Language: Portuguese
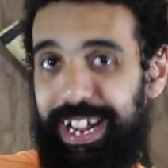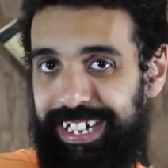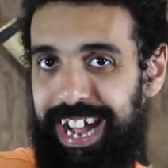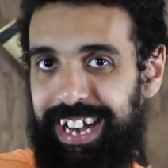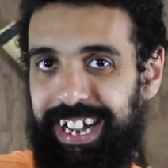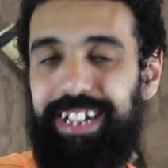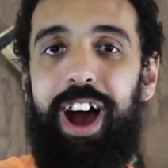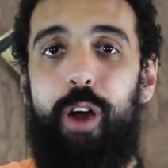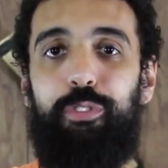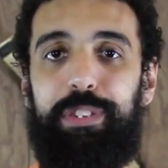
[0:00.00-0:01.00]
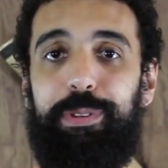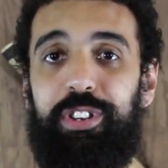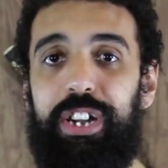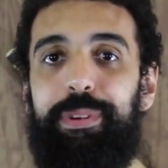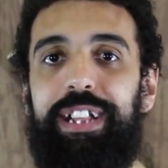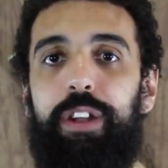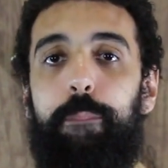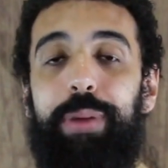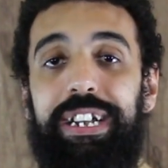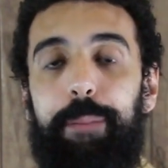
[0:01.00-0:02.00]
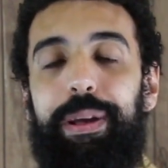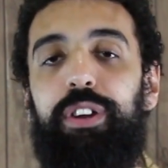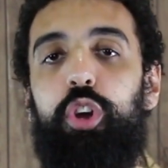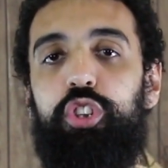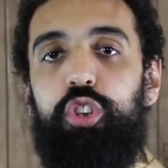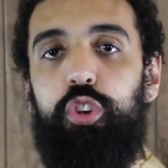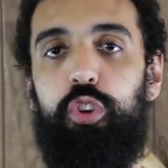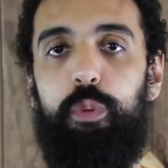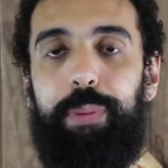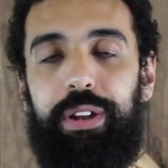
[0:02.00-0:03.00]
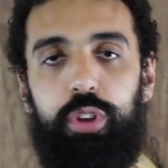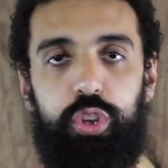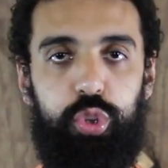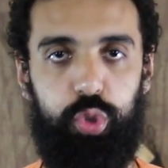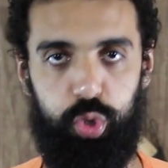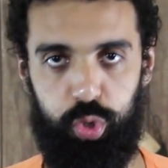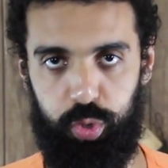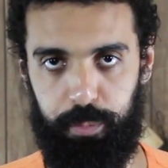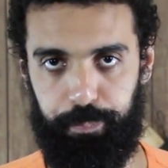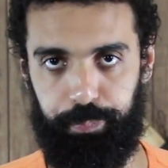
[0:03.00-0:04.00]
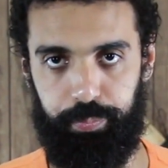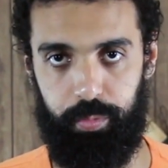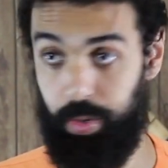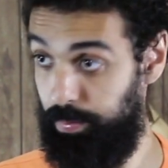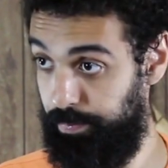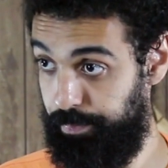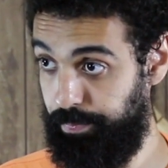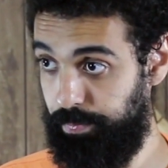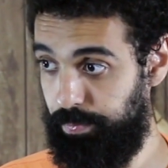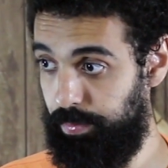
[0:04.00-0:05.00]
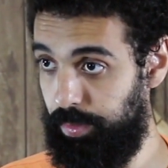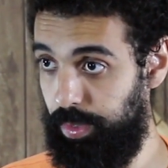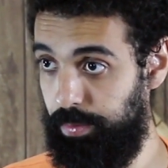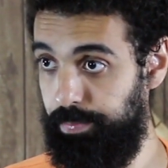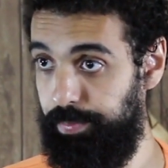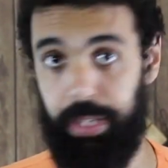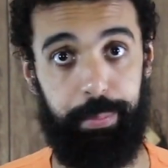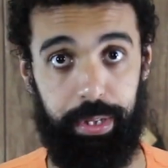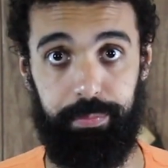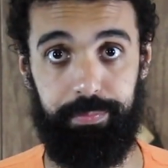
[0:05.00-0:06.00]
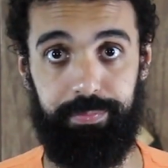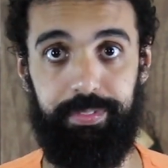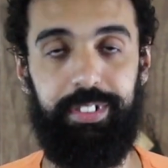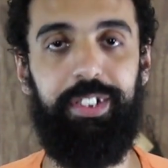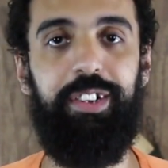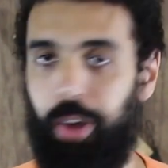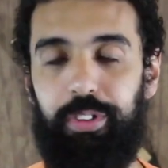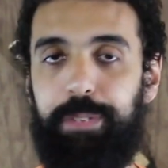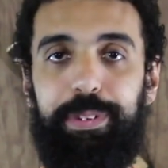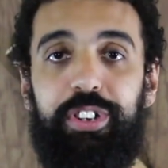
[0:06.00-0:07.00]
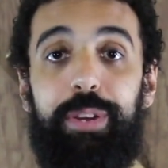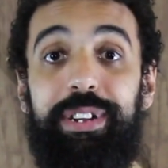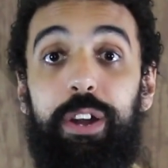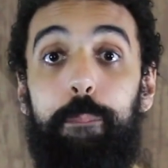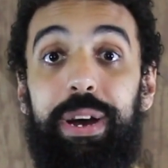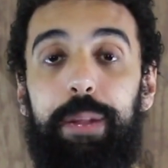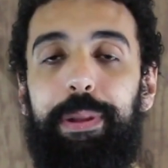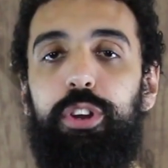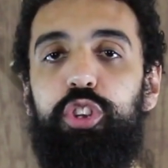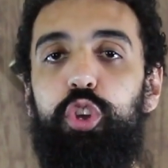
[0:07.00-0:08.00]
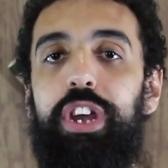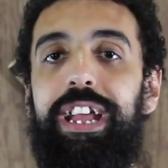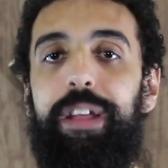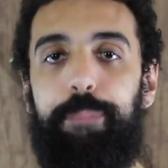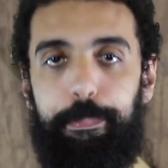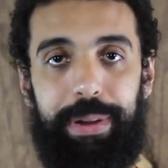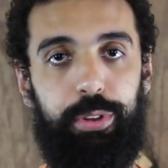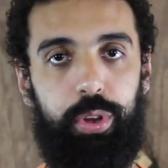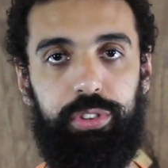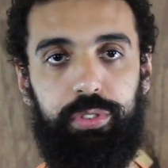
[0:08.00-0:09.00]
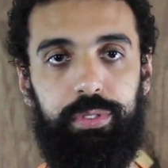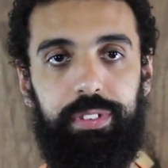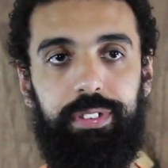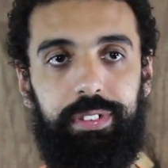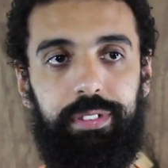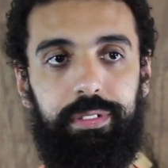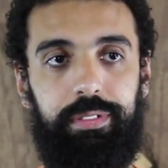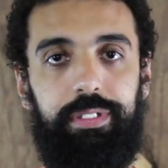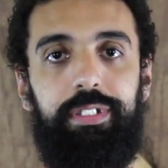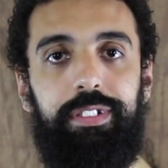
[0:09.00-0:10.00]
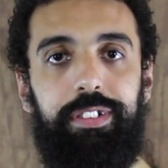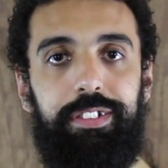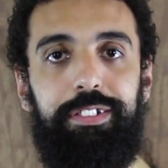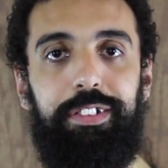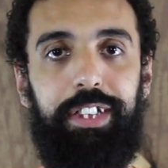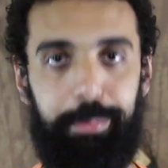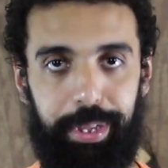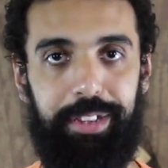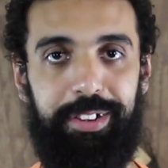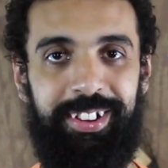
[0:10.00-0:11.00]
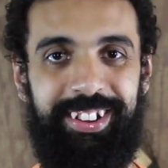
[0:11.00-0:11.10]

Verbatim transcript: pra já, né? Algumas pessoas já mandaram banda para o nosso. Para o nosso. E-mail. E-mail. Algumas pessoas já mandaram banda para o nosso. Para o nosso. E-mail. E-mail.